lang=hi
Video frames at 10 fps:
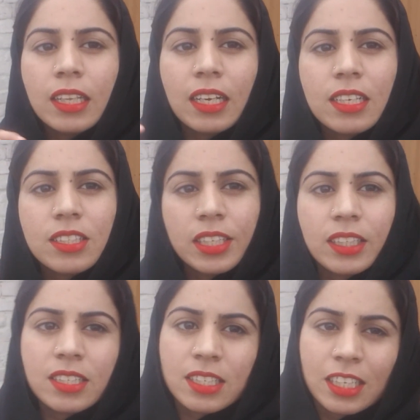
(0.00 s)
ताकि
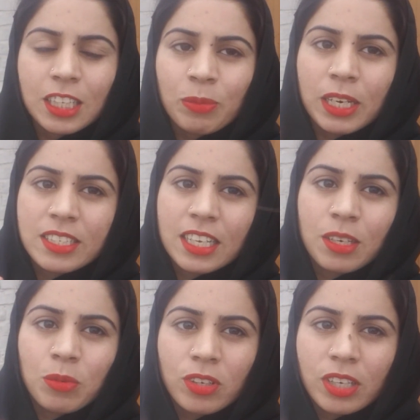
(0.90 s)
जल्दी से जल्दी मेरा
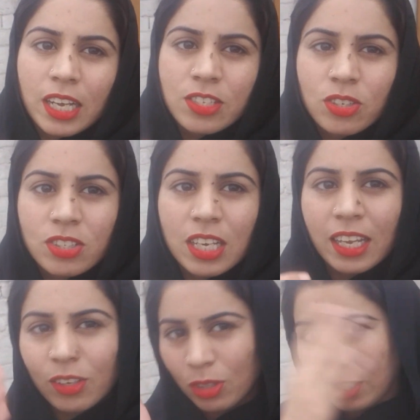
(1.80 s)
चैनल मोनेटाइज हो
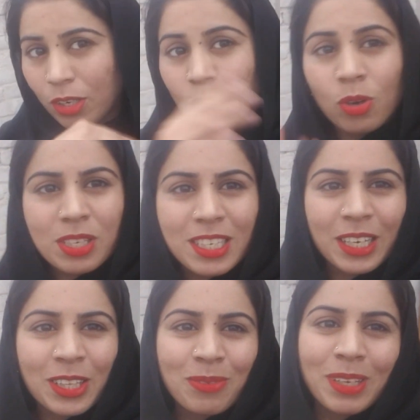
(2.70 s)
जाए और अगर हो
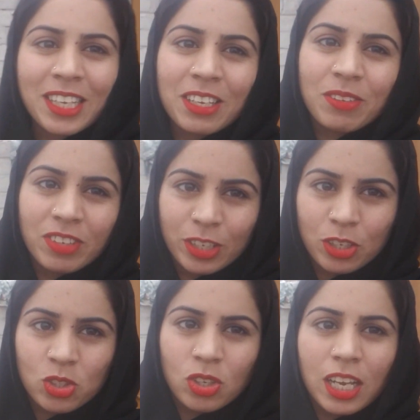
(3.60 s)
सके तो मेरी
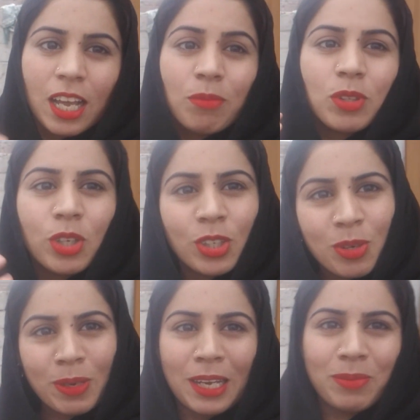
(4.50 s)
वीडियो जो है आप दो
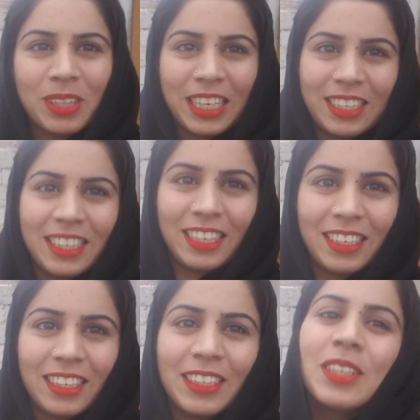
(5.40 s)
दो बार भी देख लिया
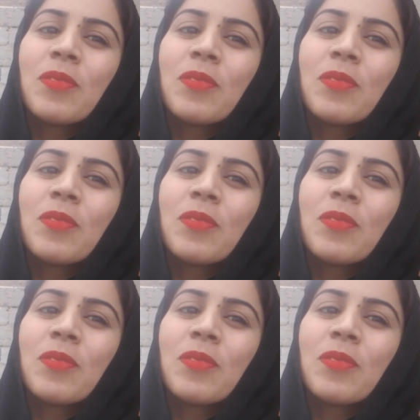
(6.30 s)
करें